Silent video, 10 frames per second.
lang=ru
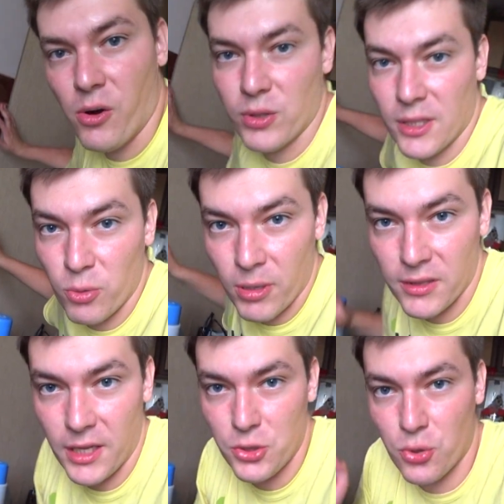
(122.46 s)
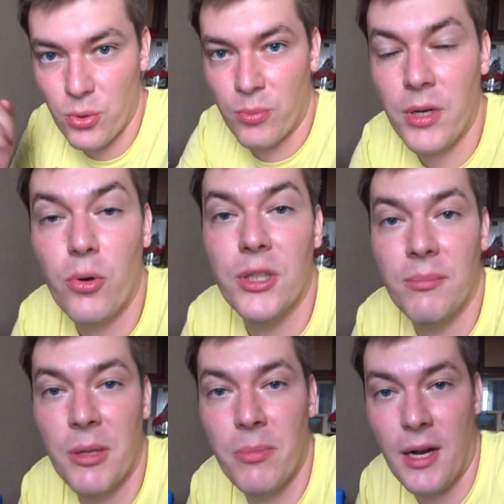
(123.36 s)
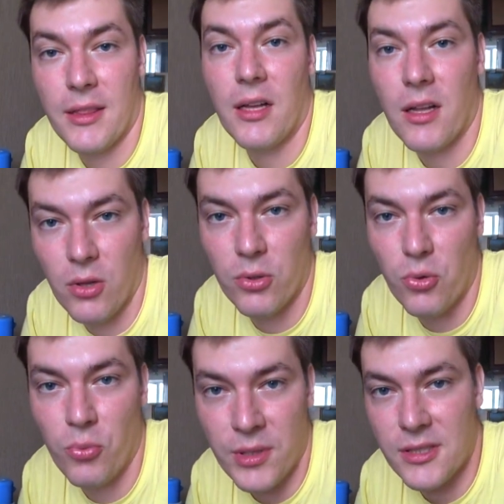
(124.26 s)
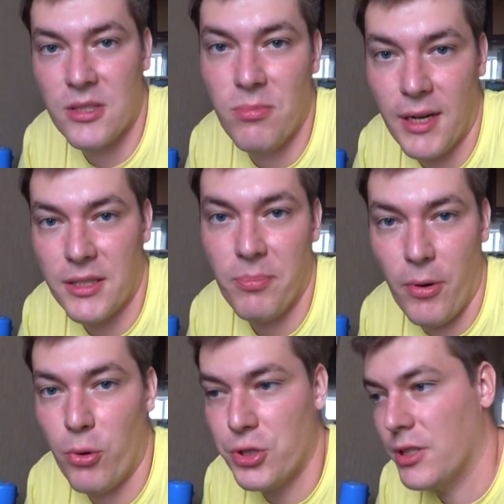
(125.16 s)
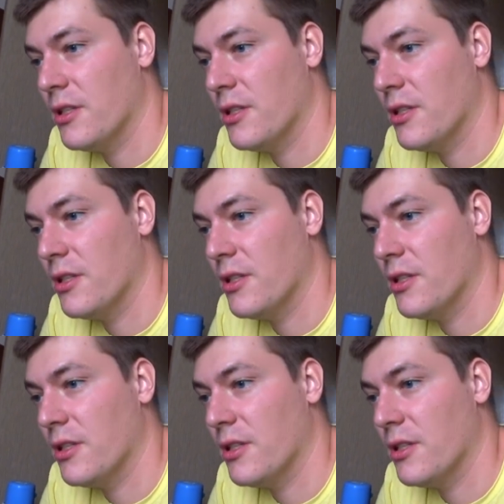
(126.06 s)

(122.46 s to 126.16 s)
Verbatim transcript: Вот эту баклажку мы ходим набирать на колонку вместе с батей по очереди.